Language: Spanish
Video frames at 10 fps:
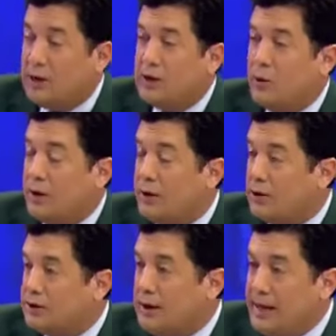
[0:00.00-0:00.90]
a los
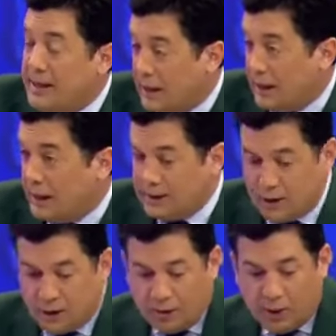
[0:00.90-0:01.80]
acuerdos de Viena,
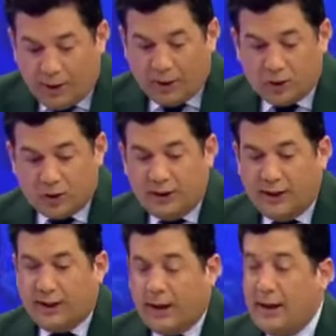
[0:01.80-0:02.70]
así como el gobierno
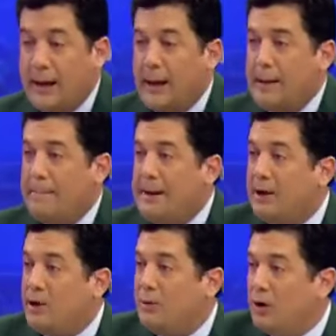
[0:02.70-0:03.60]
sostiene que
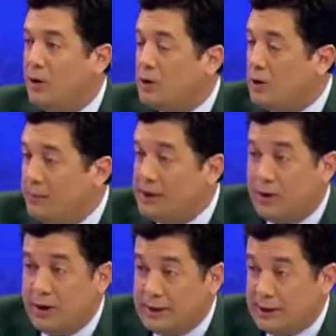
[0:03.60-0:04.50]
México violó
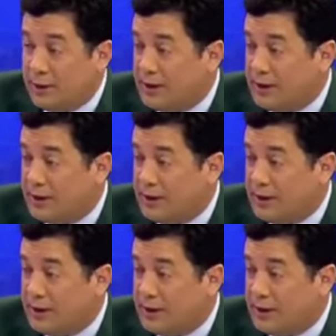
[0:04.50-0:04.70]
convenciones